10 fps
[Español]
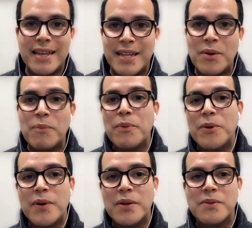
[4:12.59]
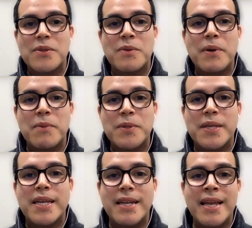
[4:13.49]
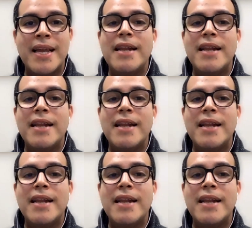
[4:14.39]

hasta lo poco que nosotros podamos tener,